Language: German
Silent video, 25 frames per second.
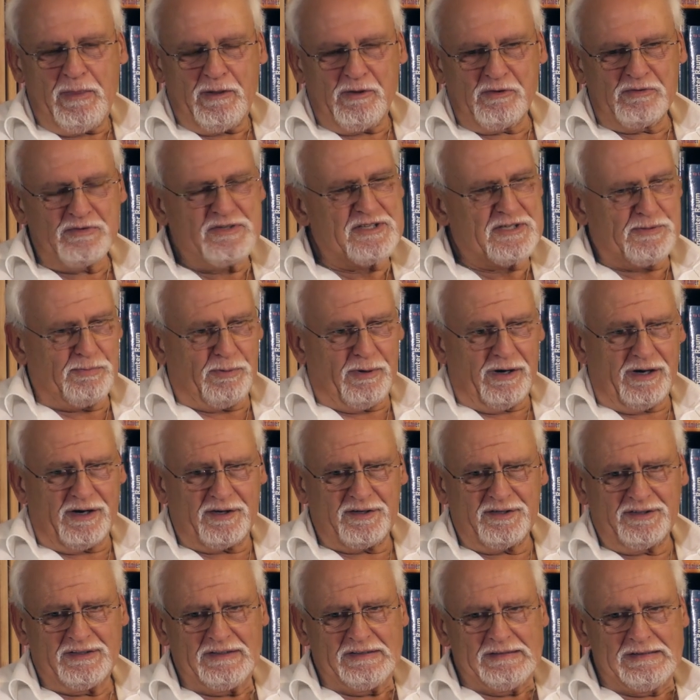Und
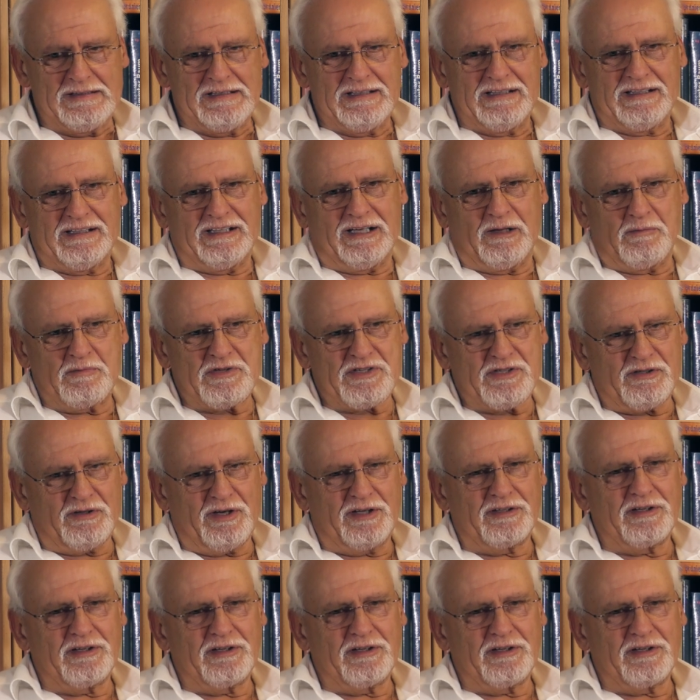zwar haben es da